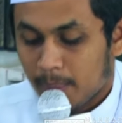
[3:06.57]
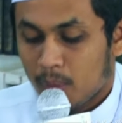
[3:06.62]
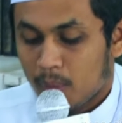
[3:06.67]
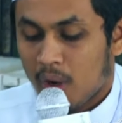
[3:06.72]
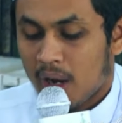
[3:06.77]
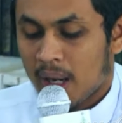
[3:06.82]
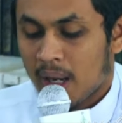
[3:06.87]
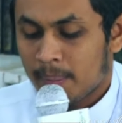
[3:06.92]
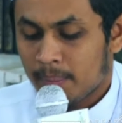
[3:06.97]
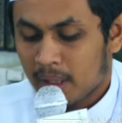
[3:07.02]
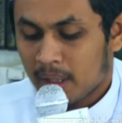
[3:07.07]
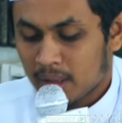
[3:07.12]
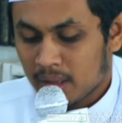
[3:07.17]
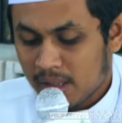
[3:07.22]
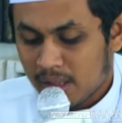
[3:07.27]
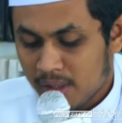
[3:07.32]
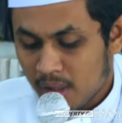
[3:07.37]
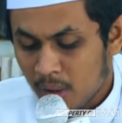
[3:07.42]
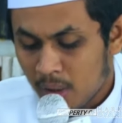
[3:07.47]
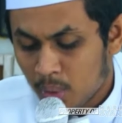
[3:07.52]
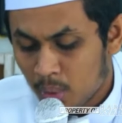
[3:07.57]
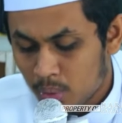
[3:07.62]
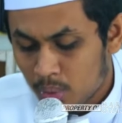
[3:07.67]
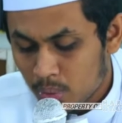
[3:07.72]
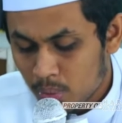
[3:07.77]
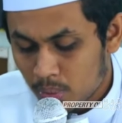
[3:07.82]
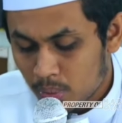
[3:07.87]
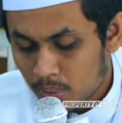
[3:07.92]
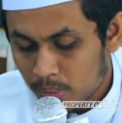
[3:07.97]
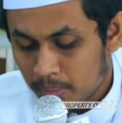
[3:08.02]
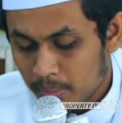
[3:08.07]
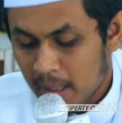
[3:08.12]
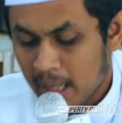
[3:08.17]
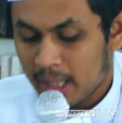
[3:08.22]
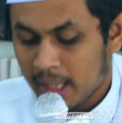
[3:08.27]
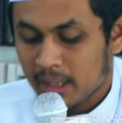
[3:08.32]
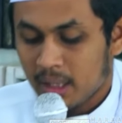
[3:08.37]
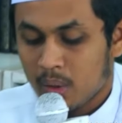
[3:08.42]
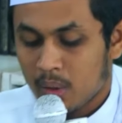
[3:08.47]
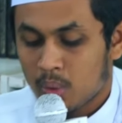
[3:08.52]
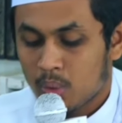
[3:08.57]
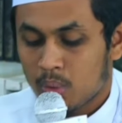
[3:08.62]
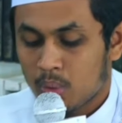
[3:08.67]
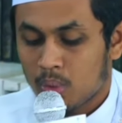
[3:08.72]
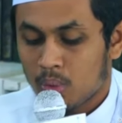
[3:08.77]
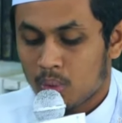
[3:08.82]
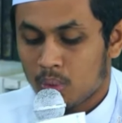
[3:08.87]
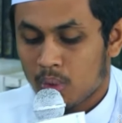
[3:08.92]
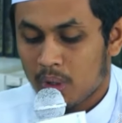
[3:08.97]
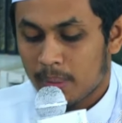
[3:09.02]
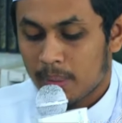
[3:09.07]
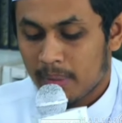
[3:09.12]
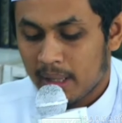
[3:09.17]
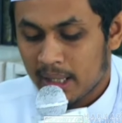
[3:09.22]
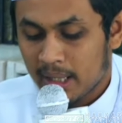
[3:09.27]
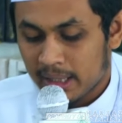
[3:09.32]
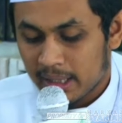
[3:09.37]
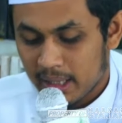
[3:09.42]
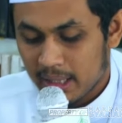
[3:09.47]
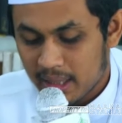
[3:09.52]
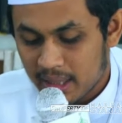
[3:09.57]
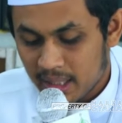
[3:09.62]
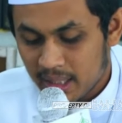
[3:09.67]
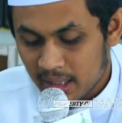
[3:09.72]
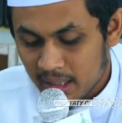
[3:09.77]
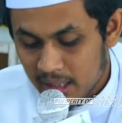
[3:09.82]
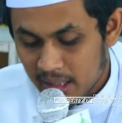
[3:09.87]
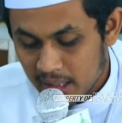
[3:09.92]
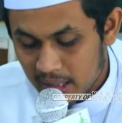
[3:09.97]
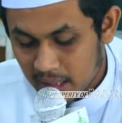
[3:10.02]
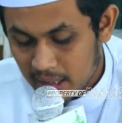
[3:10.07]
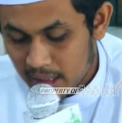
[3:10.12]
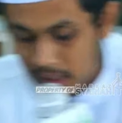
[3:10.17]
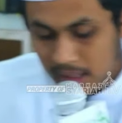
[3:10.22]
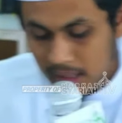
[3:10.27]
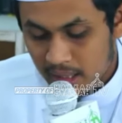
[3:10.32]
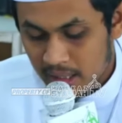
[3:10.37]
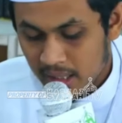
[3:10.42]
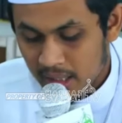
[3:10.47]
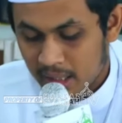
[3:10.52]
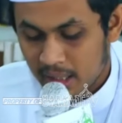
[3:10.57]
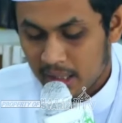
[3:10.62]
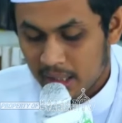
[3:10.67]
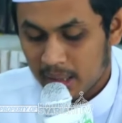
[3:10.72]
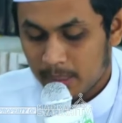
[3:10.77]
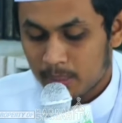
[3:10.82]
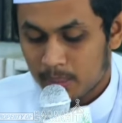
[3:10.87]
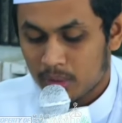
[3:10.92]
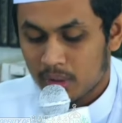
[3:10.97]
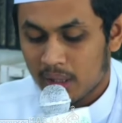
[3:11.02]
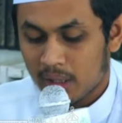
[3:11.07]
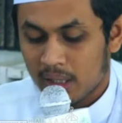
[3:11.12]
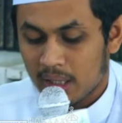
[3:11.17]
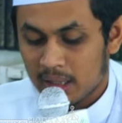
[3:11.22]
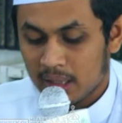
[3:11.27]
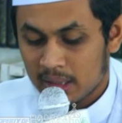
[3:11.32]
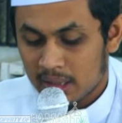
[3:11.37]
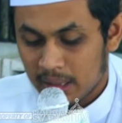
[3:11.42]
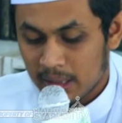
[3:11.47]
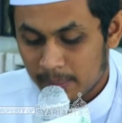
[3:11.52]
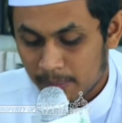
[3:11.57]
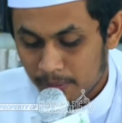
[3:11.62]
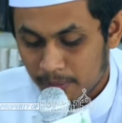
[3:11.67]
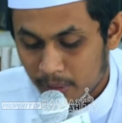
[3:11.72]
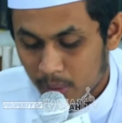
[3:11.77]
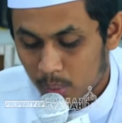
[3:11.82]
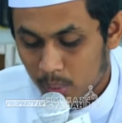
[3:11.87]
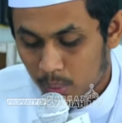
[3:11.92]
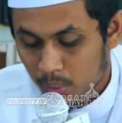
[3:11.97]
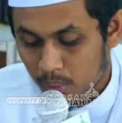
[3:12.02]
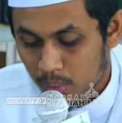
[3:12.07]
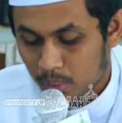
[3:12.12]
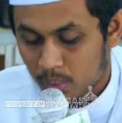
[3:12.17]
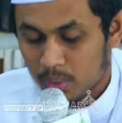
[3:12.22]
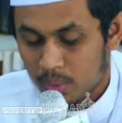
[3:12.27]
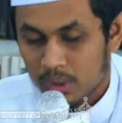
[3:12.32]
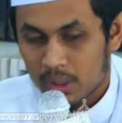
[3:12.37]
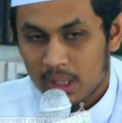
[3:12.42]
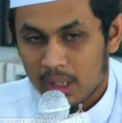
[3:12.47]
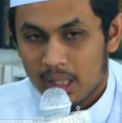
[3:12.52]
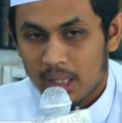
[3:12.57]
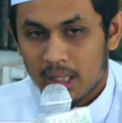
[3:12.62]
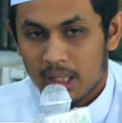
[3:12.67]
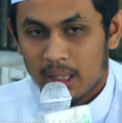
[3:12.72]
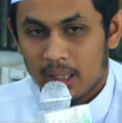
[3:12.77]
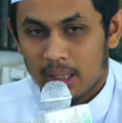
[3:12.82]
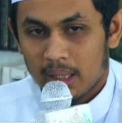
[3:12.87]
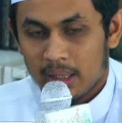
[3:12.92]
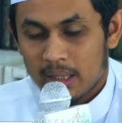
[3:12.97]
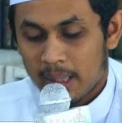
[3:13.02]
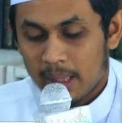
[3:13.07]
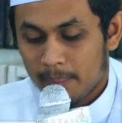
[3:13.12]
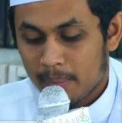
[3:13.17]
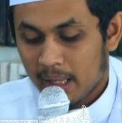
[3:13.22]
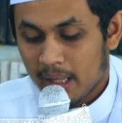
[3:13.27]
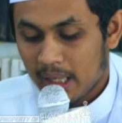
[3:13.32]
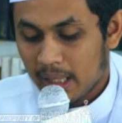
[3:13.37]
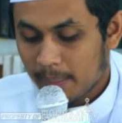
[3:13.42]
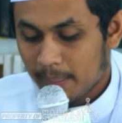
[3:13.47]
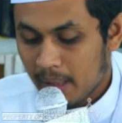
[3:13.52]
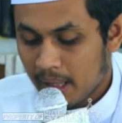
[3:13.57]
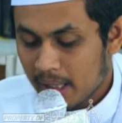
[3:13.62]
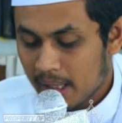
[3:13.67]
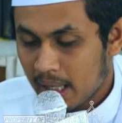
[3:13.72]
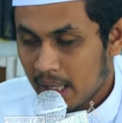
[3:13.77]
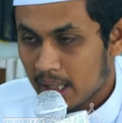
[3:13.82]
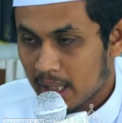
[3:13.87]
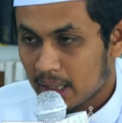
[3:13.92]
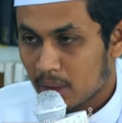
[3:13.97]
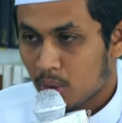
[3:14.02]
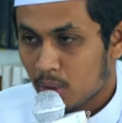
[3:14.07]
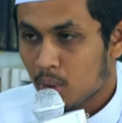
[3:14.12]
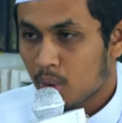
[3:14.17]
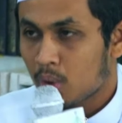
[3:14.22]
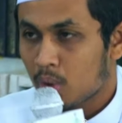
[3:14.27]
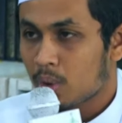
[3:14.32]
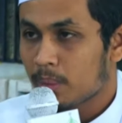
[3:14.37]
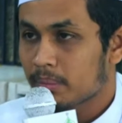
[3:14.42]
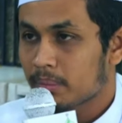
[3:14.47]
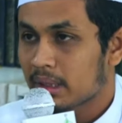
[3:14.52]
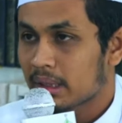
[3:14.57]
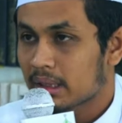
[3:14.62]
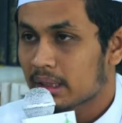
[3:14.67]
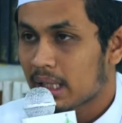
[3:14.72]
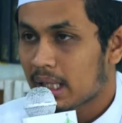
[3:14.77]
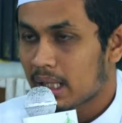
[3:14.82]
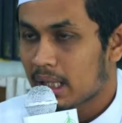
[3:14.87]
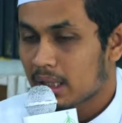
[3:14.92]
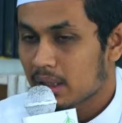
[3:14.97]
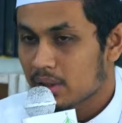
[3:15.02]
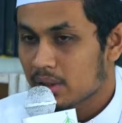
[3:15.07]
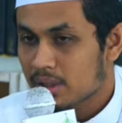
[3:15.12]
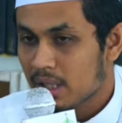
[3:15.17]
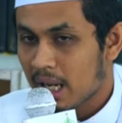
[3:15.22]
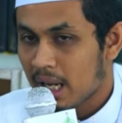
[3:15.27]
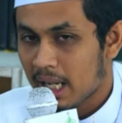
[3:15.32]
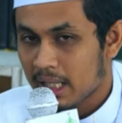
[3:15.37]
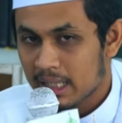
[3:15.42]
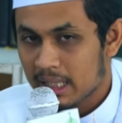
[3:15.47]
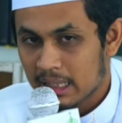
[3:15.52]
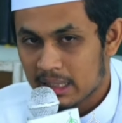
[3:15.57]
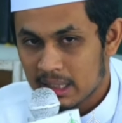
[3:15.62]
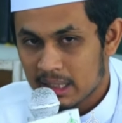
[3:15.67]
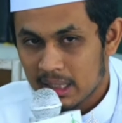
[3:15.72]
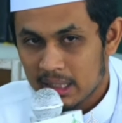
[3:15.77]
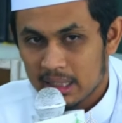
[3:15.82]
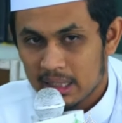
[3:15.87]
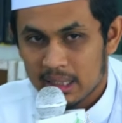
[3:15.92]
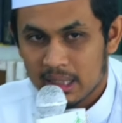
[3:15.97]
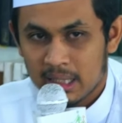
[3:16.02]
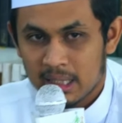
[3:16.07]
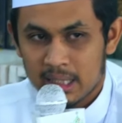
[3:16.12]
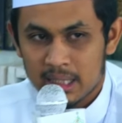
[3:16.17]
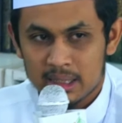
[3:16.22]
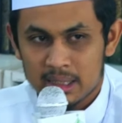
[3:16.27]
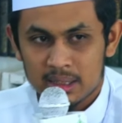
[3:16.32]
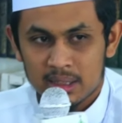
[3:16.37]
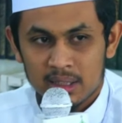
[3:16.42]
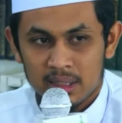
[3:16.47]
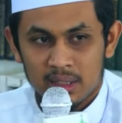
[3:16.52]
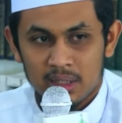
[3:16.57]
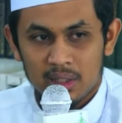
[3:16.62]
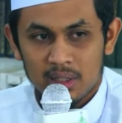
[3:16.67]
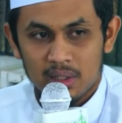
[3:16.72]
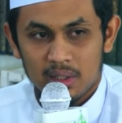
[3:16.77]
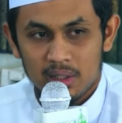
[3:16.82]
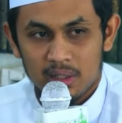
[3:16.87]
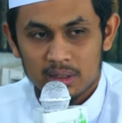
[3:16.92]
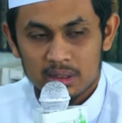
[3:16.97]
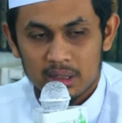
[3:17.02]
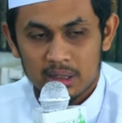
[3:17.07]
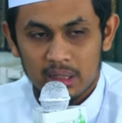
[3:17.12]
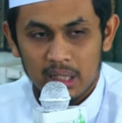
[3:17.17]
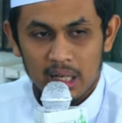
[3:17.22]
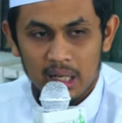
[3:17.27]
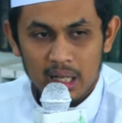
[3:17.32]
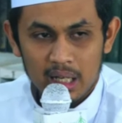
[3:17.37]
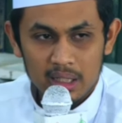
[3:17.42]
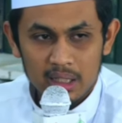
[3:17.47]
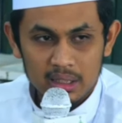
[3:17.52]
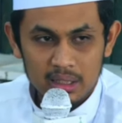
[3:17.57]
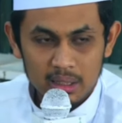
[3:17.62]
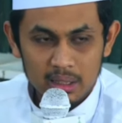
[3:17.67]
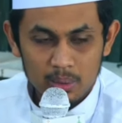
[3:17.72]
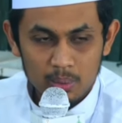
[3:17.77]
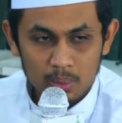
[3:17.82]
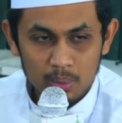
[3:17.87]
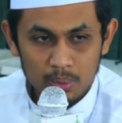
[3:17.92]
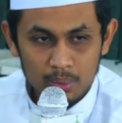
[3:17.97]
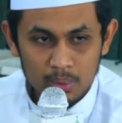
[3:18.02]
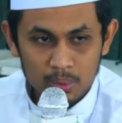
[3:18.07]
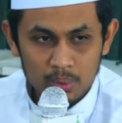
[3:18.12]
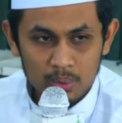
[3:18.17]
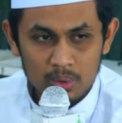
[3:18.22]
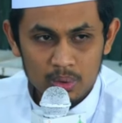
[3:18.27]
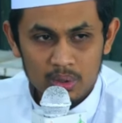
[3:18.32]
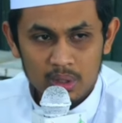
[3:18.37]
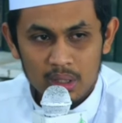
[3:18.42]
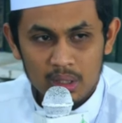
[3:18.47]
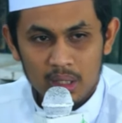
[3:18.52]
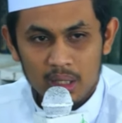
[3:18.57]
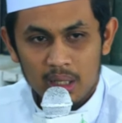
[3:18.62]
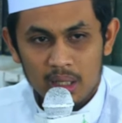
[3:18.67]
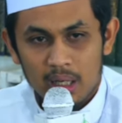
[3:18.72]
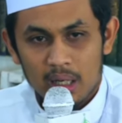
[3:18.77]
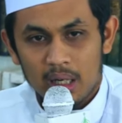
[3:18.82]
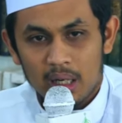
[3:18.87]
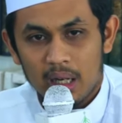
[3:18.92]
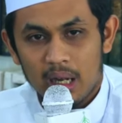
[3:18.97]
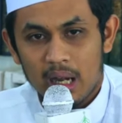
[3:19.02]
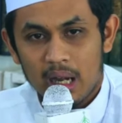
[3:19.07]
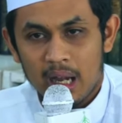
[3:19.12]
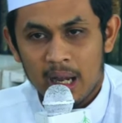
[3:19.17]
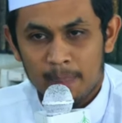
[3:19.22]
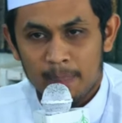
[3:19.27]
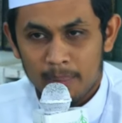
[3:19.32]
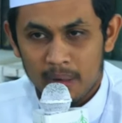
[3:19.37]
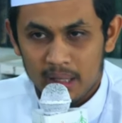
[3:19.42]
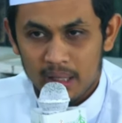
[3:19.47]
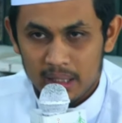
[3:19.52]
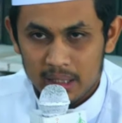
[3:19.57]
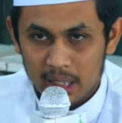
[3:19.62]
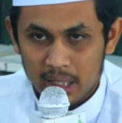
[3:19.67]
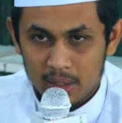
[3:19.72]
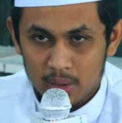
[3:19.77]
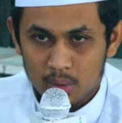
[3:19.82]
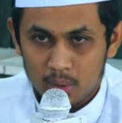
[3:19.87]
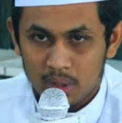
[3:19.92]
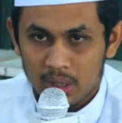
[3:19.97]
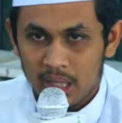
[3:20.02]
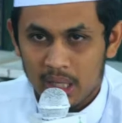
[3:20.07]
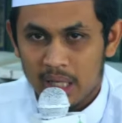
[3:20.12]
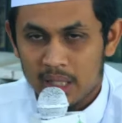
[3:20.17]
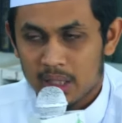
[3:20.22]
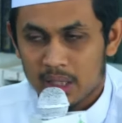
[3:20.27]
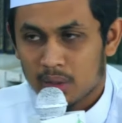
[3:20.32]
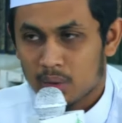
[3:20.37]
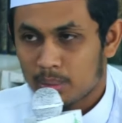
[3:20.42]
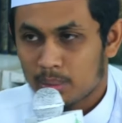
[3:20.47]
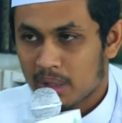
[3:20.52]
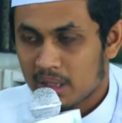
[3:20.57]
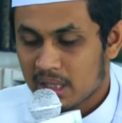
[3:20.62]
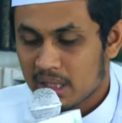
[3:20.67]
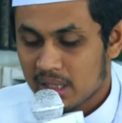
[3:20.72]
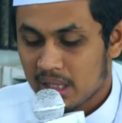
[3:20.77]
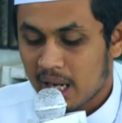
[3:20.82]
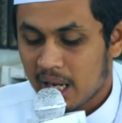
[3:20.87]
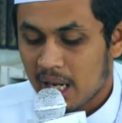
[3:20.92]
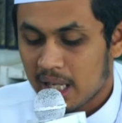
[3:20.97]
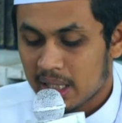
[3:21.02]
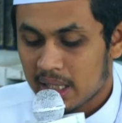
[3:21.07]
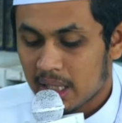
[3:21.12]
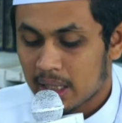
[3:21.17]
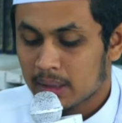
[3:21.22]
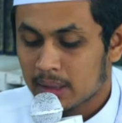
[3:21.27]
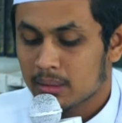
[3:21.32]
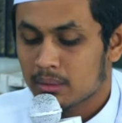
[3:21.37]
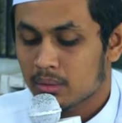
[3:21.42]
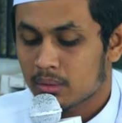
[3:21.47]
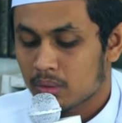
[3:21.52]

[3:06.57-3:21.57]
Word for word: wa amma tasyahudu ba'dahu wa baqi dzikri dzikri mutaqaddim fil wudu. Dan bagaimana hukum tentang syahadatnya dia ya, setelah dia wudu apa yang dianjurkan itu baca syahadat